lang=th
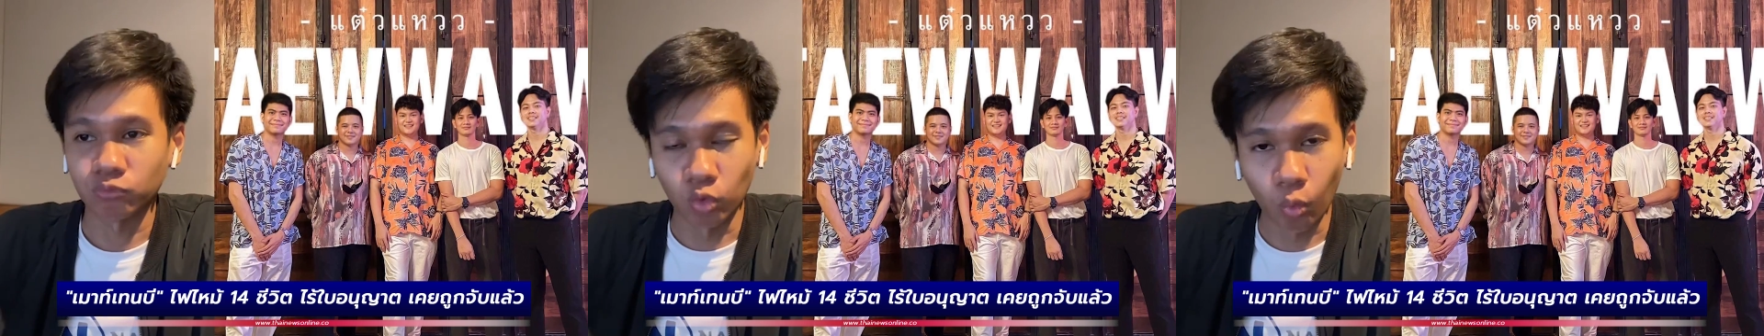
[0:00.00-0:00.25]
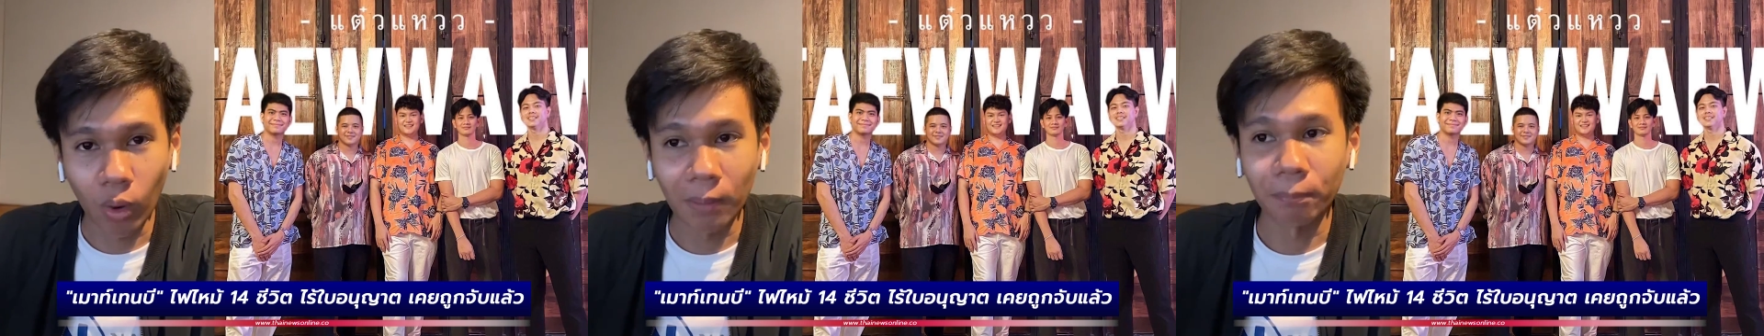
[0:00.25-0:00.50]
ทุ
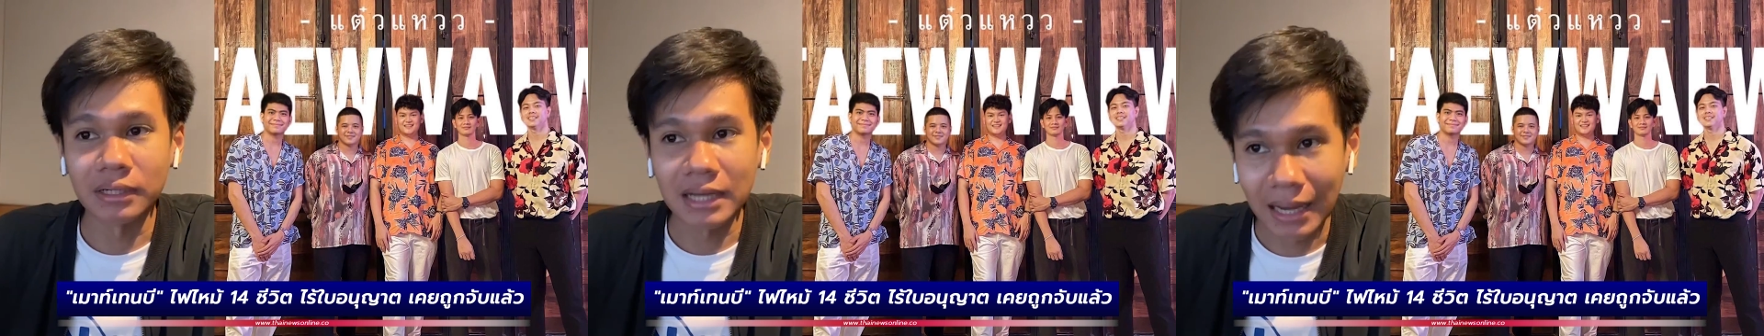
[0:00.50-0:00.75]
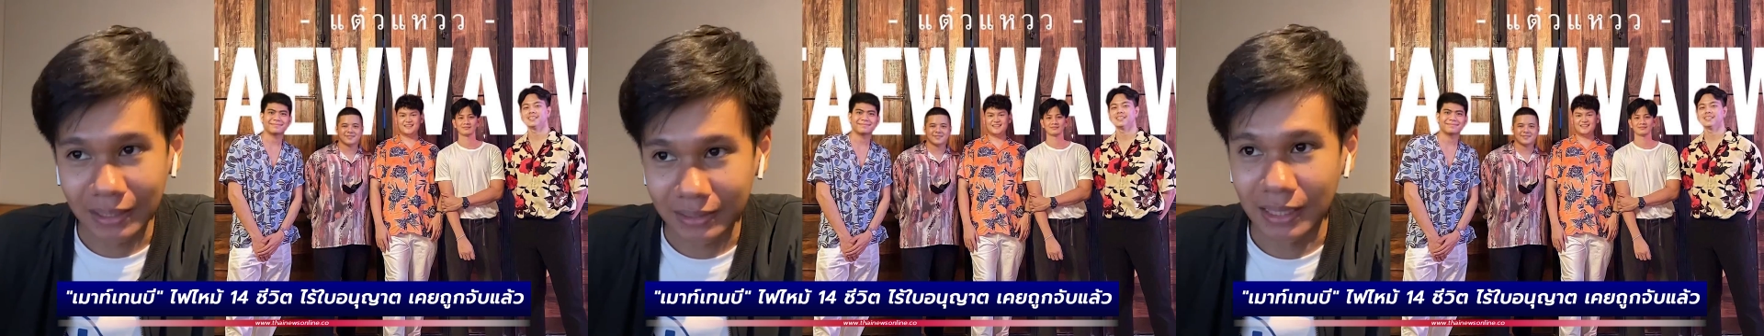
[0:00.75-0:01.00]
กวันพฤ
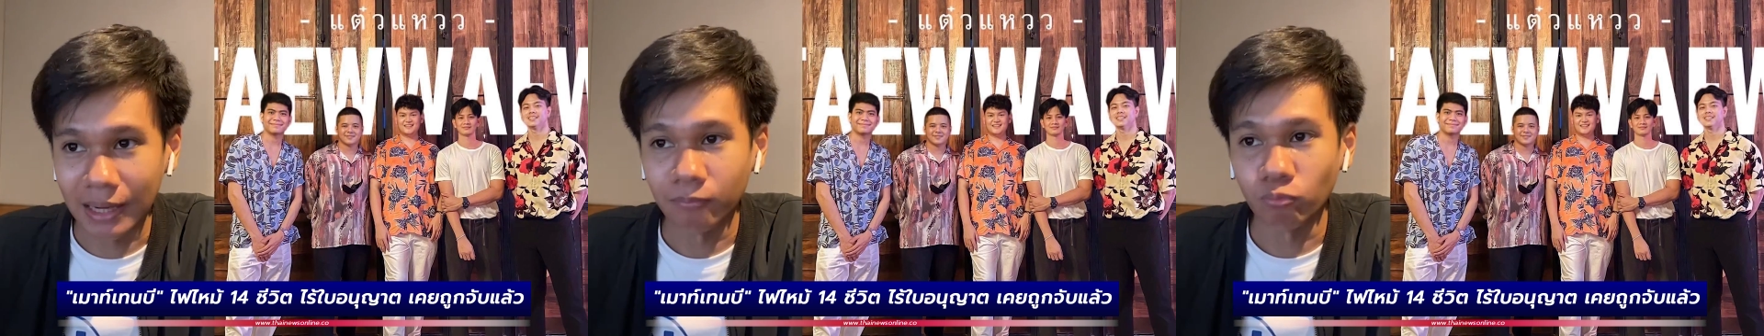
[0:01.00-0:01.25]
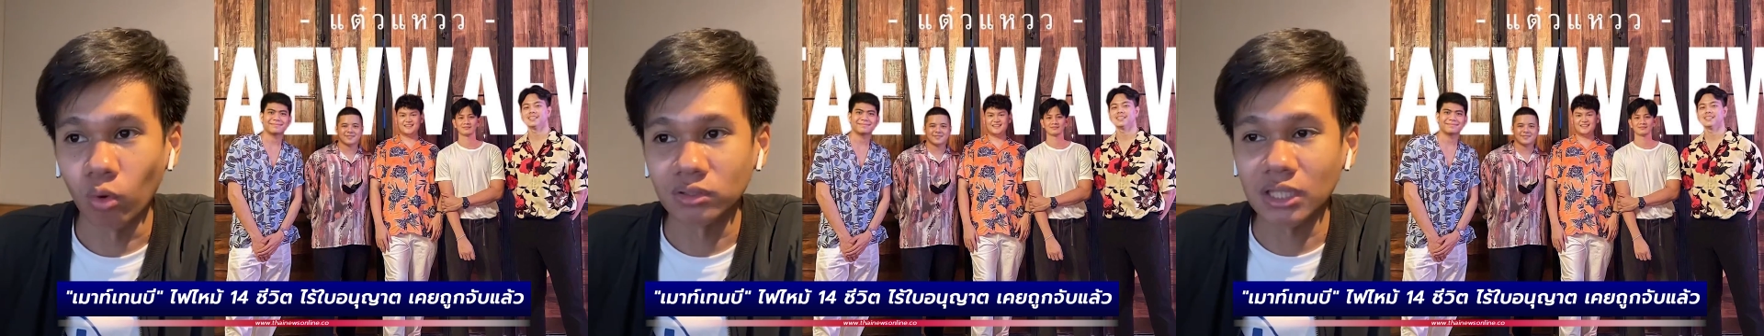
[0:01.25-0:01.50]
หัสเนี่ย
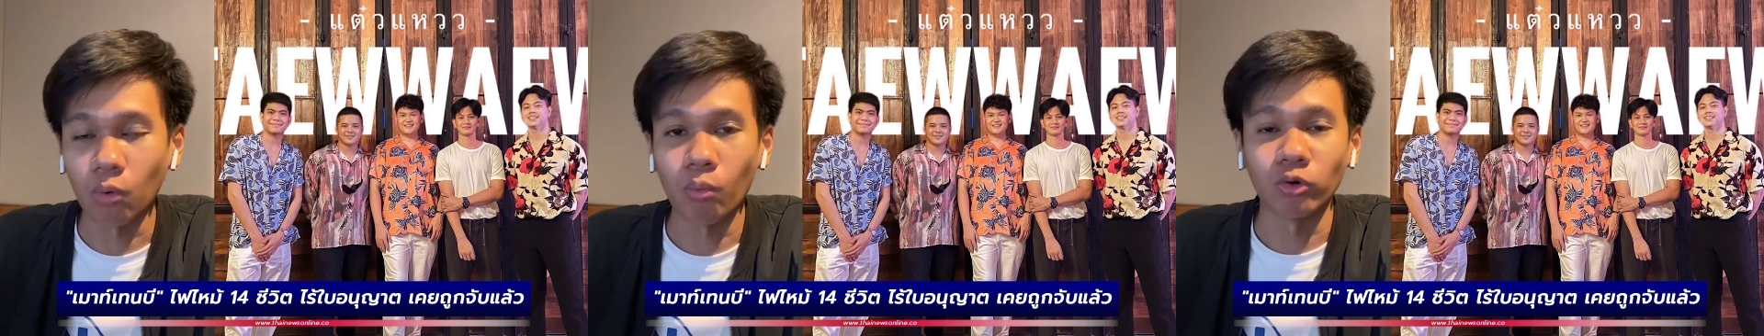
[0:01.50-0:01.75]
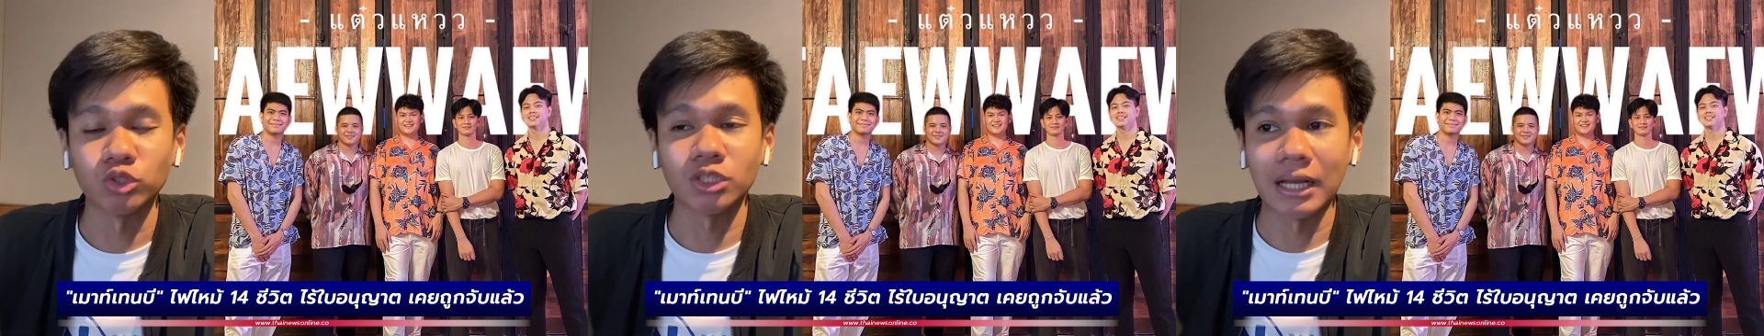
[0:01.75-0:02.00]
วงแต่แหว
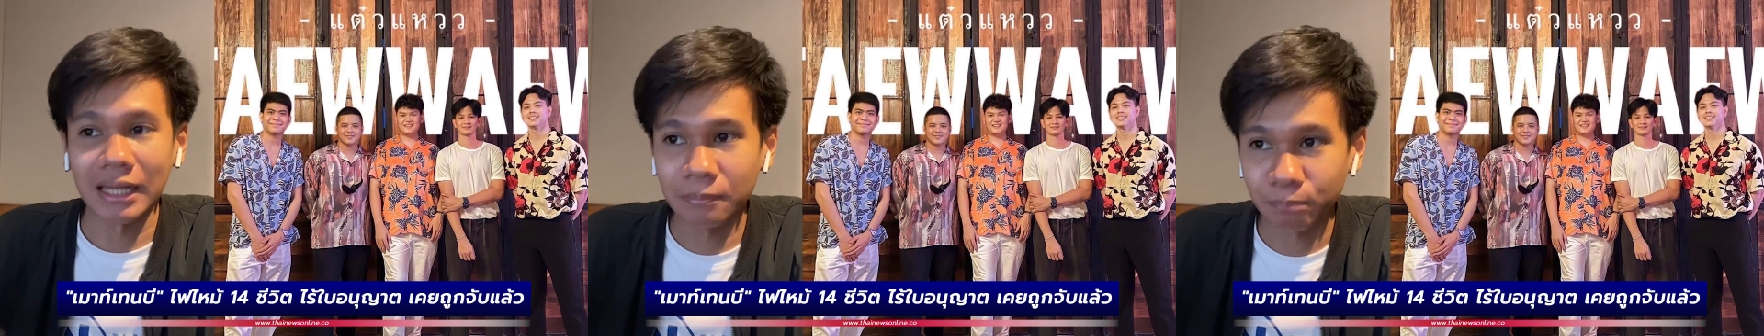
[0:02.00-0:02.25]
วจะเล่น